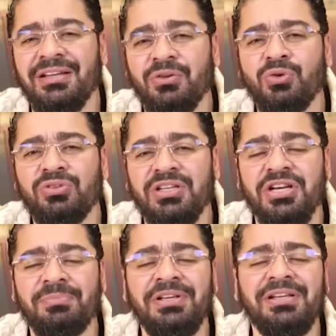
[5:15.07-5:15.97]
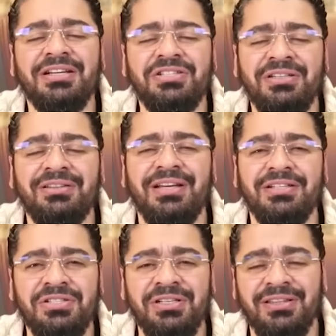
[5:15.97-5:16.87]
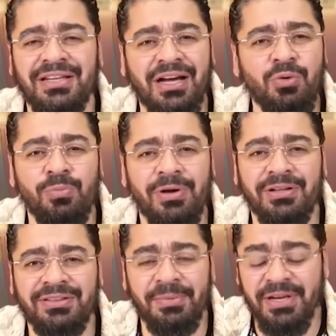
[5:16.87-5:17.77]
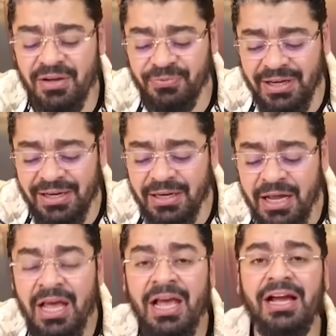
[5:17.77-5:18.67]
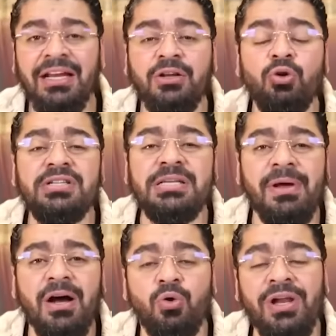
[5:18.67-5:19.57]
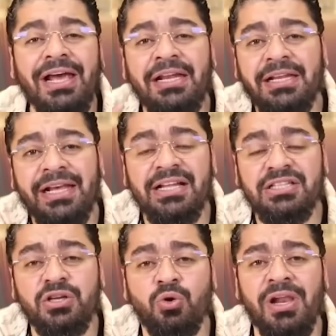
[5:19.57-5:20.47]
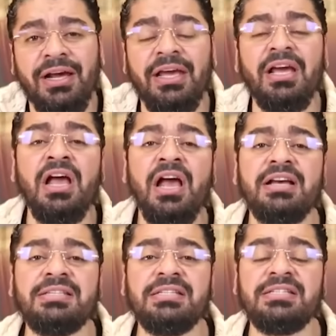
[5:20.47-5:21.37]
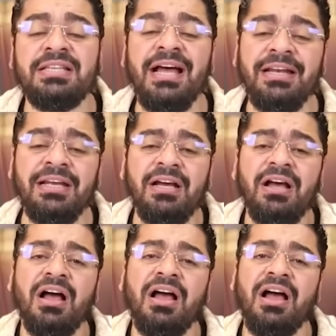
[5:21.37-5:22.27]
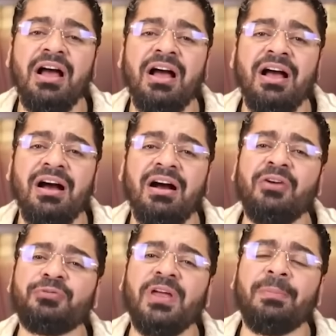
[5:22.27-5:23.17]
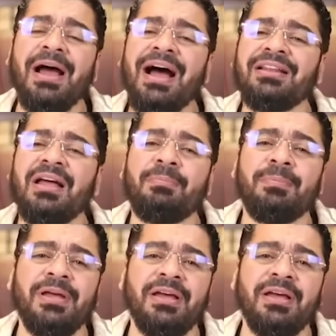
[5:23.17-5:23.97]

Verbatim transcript: نقطة جميلة جدا جدا أول مرة انتبه ليها فعلا احنا نلزم هؤلاء اللي يأتي يقول لك ايه السيستاني آه، آه، آه، افتى بعدم